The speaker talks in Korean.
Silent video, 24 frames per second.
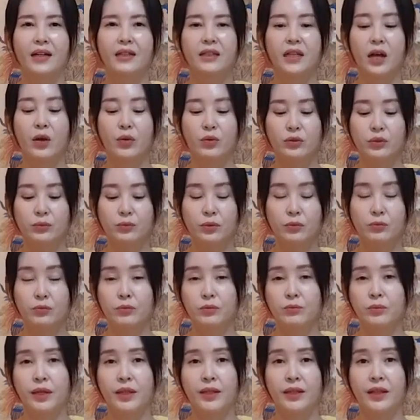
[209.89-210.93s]
한 곳에
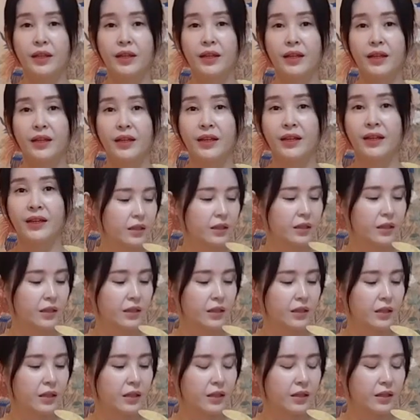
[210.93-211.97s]
머무르면 안 돼.
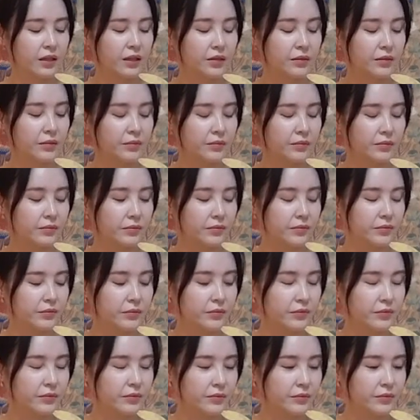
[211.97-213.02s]
더
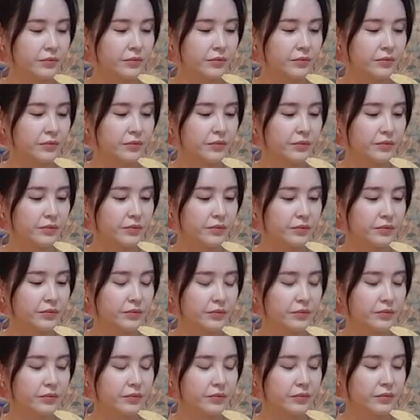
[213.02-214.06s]
자세한 건 이제
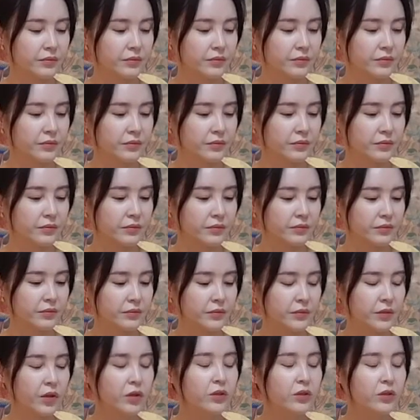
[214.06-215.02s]
사람마다 좀 다른 건가요?